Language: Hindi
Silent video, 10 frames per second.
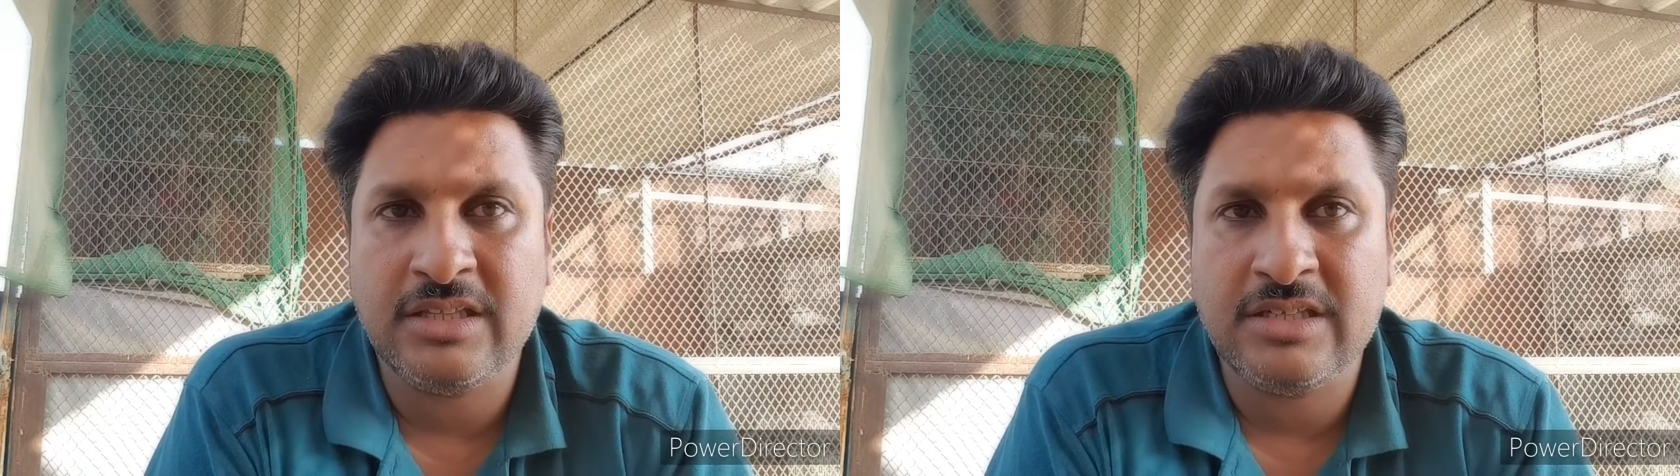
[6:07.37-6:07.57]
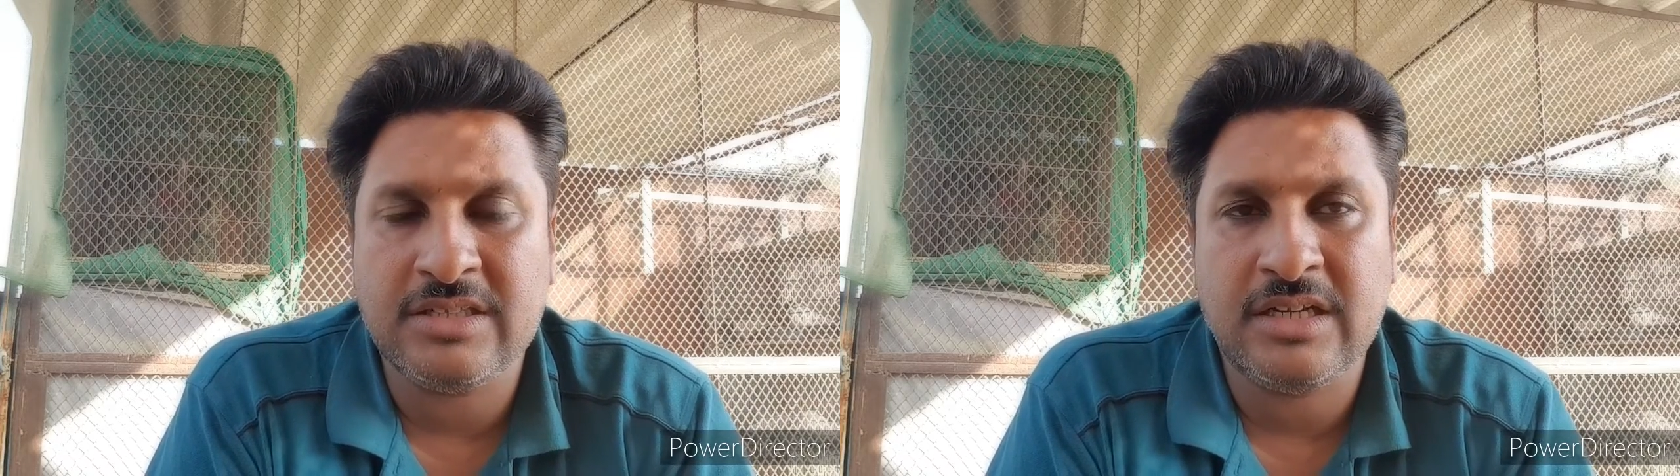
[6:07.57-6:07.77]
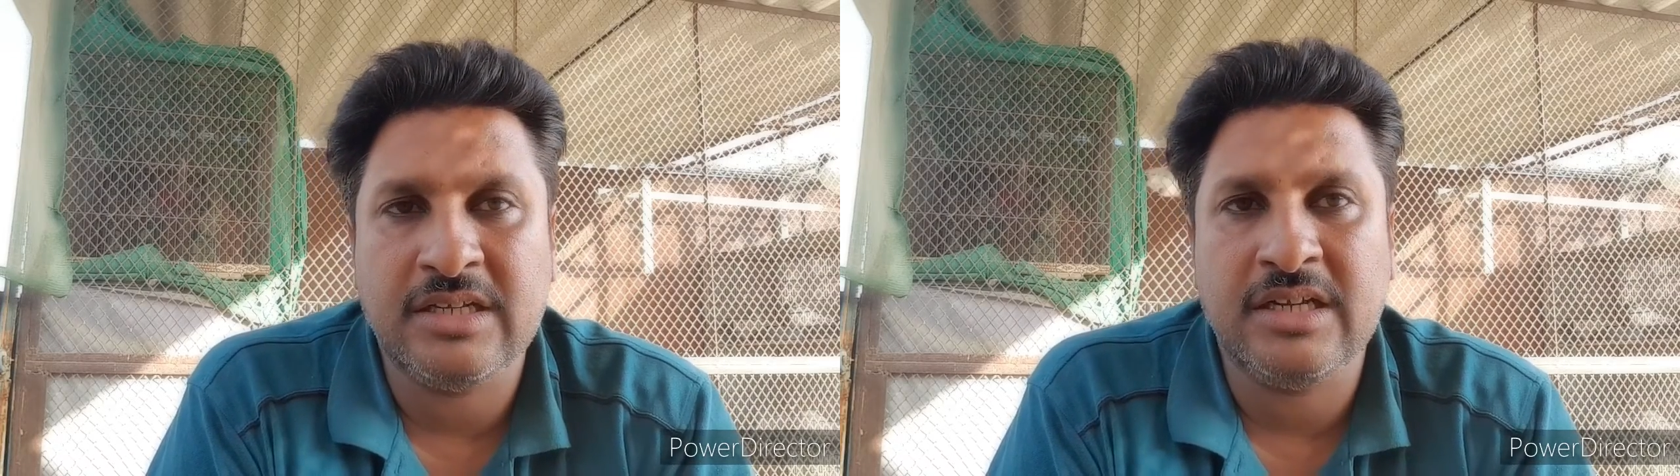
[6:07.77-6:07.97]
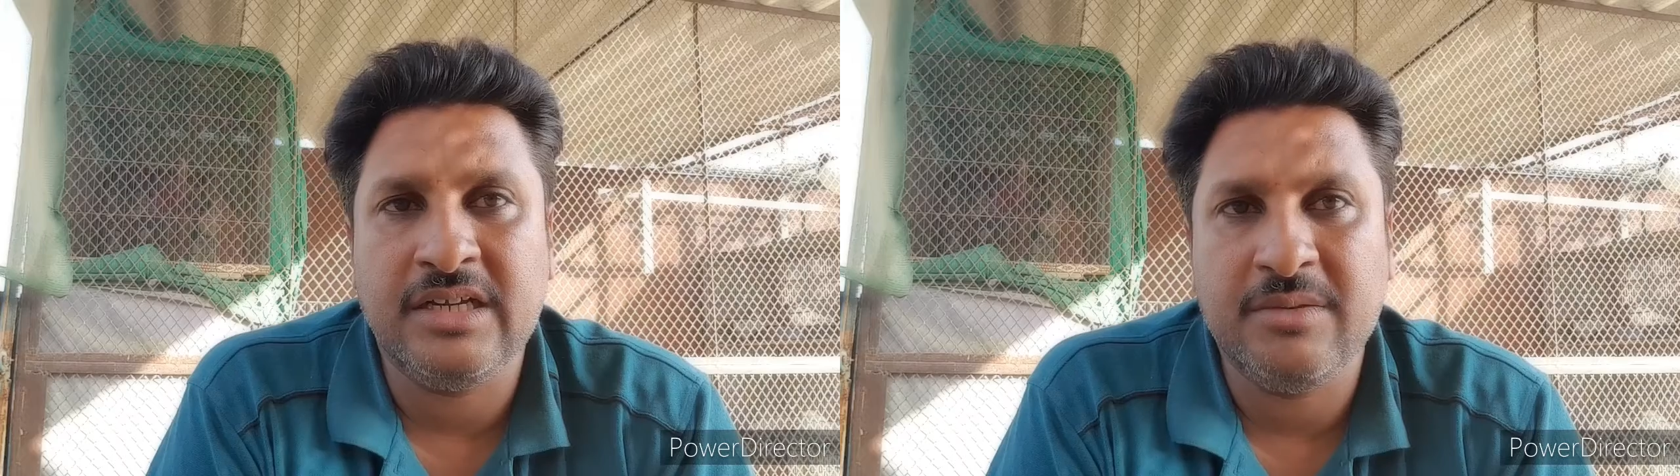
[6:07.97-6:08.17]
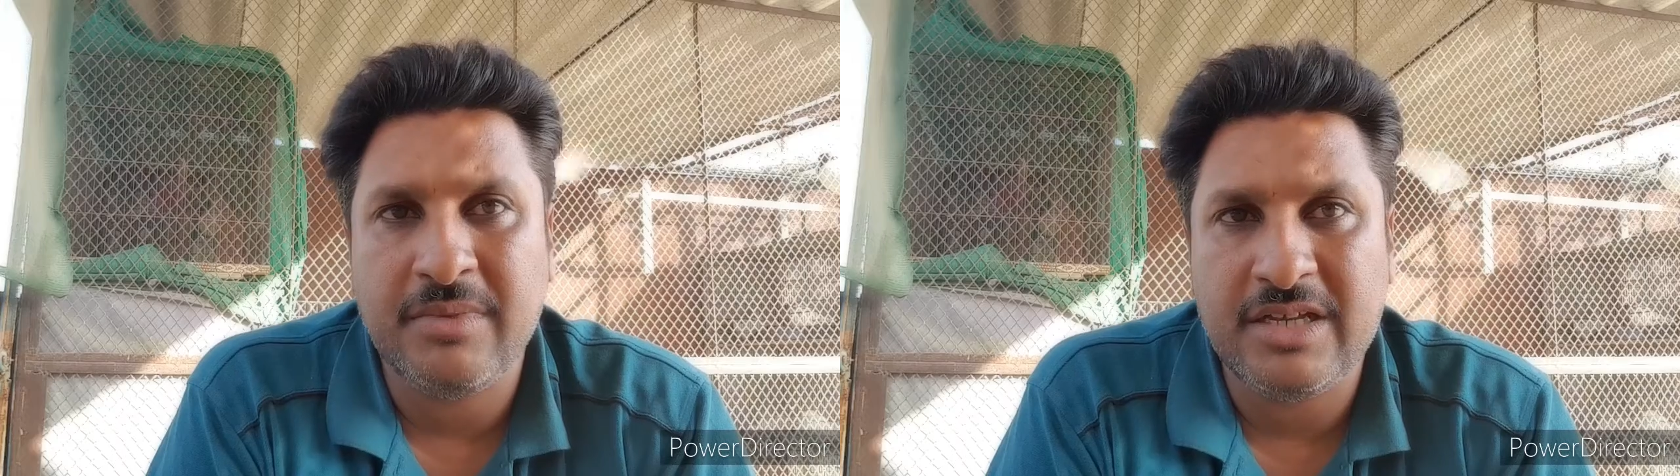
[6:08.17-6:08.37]
साथ किस तरह की
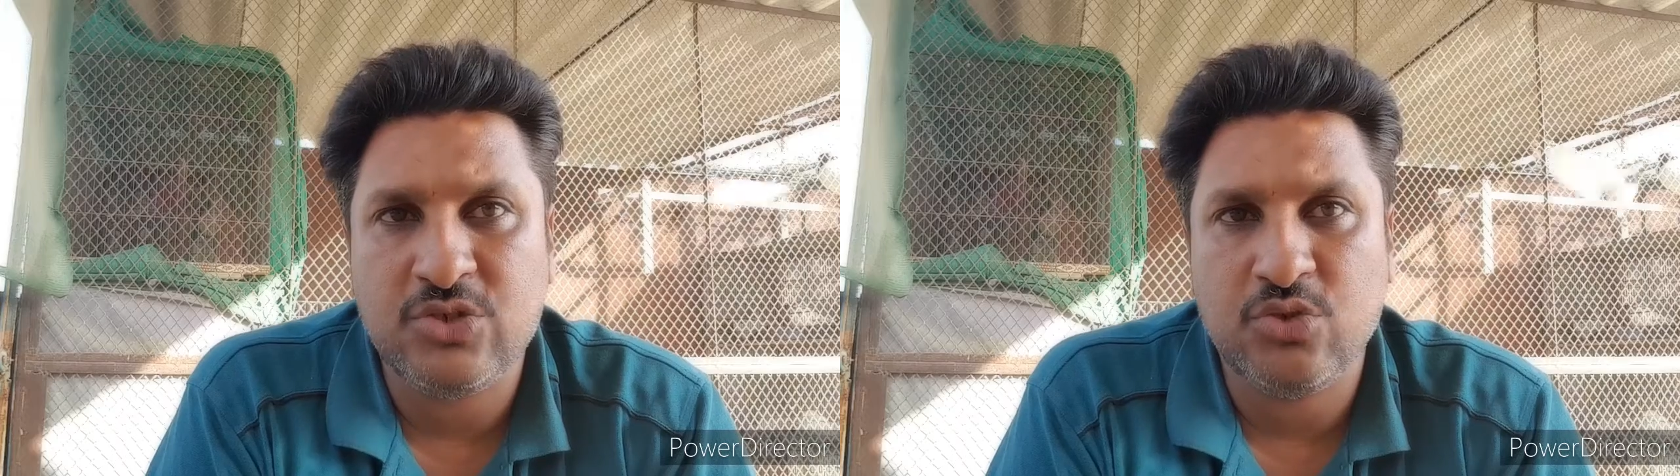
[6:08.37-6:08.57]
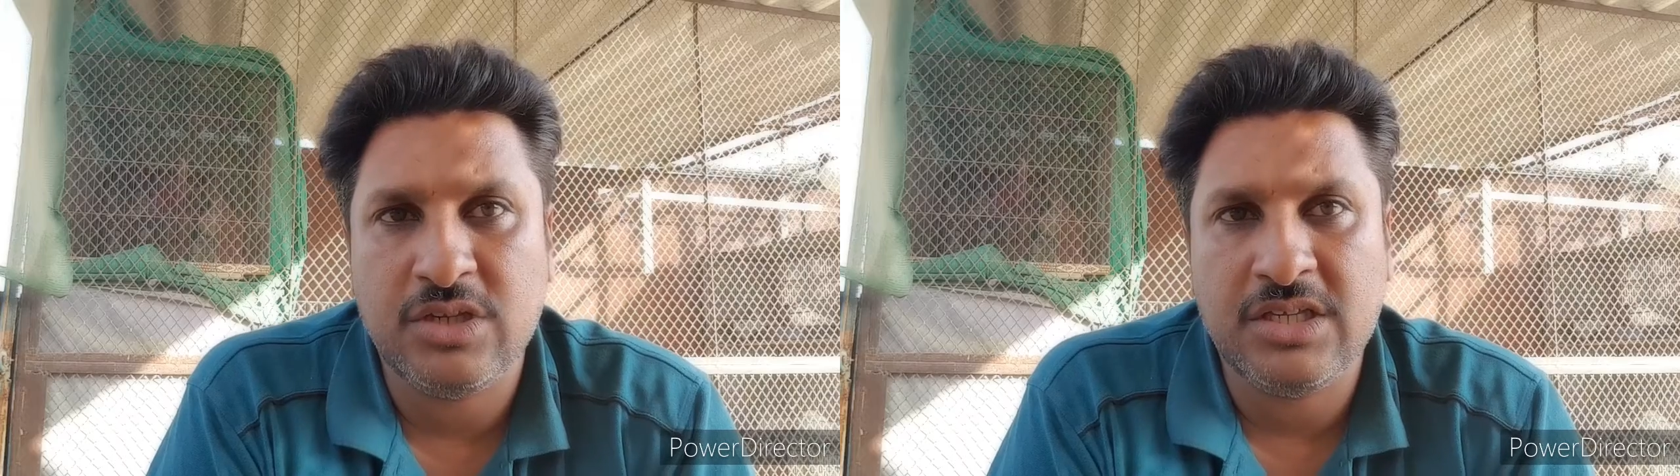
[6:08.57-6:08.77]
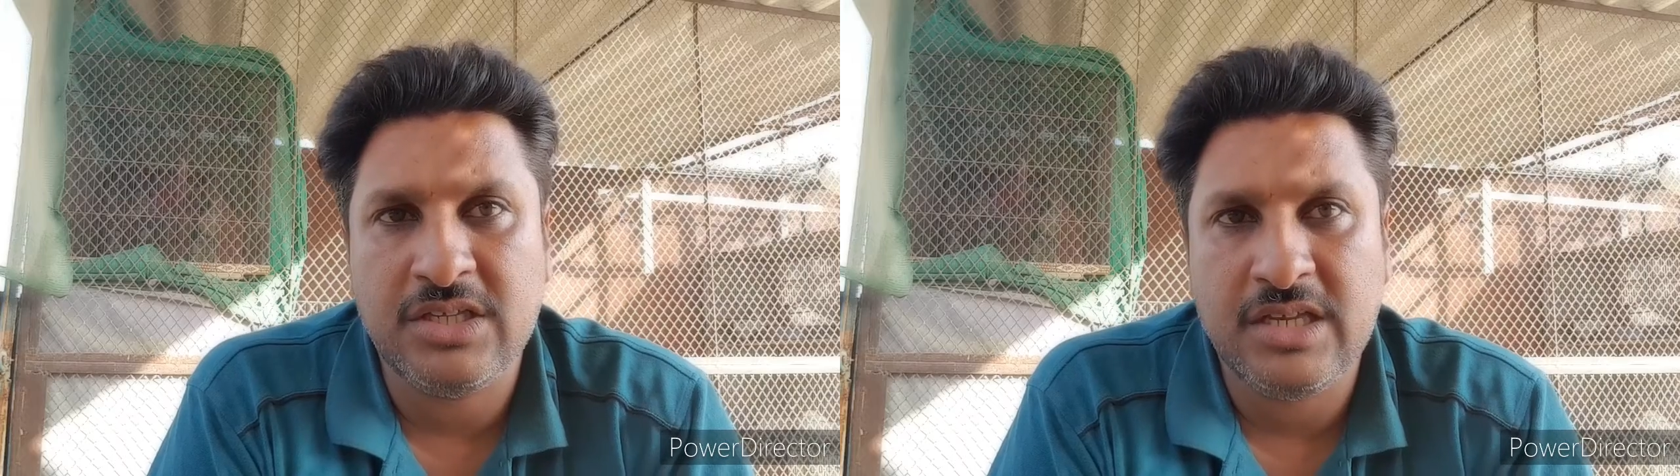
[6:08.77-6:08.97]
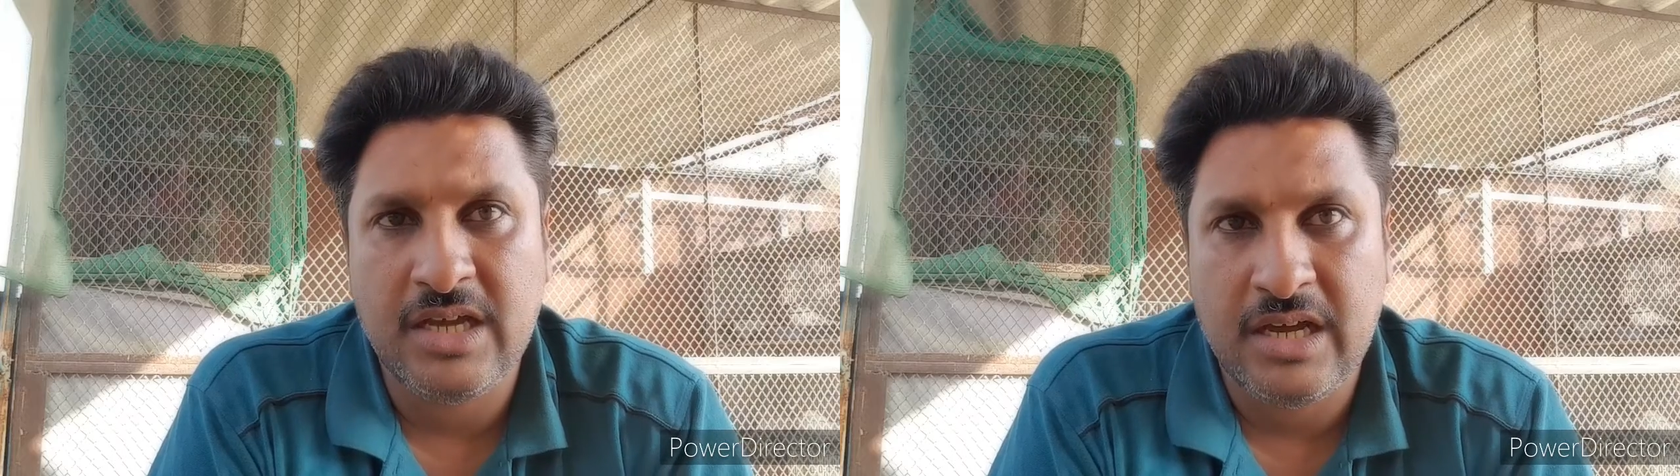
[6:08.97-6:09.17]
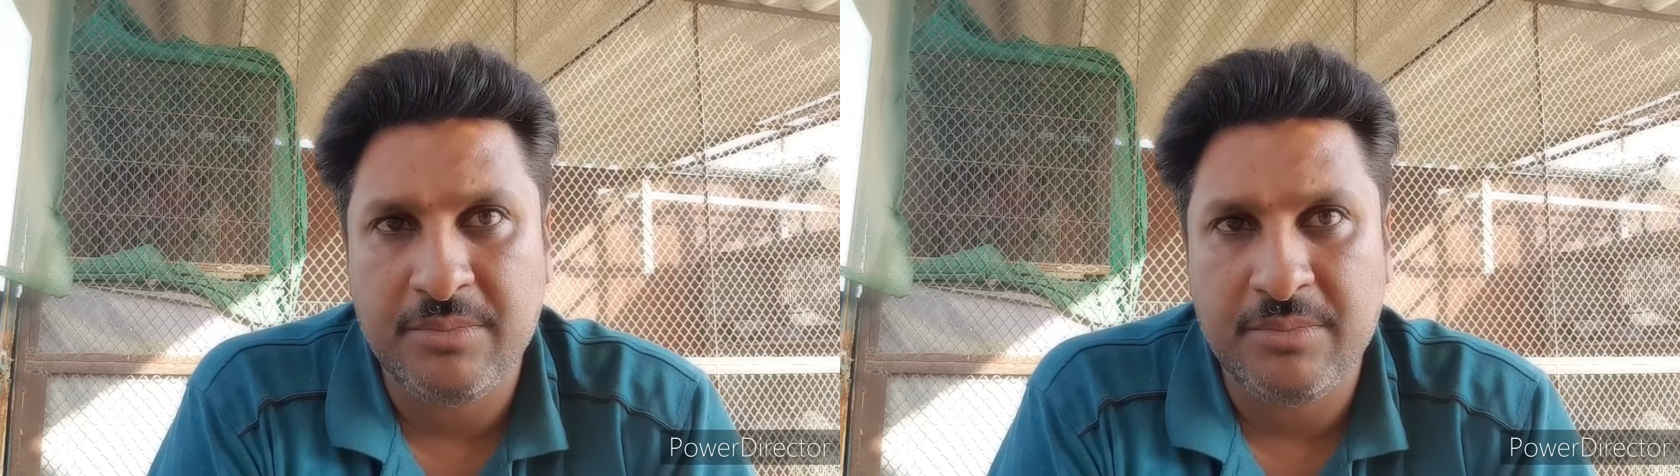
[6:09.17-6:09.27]
हड्डी मैच होगी ये